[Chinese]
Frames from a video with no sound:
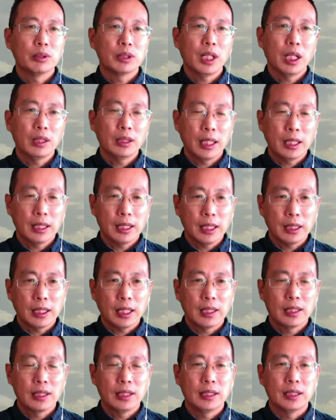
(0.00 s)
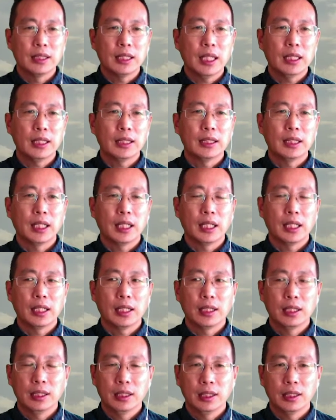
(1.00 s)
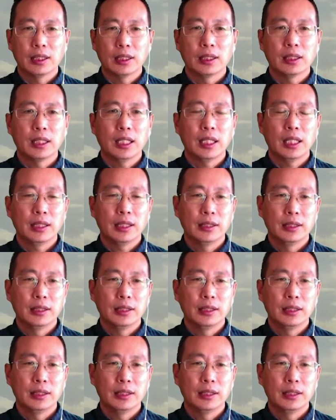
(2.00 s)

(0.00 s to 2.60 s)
当然，在他自己家里呢，可能呢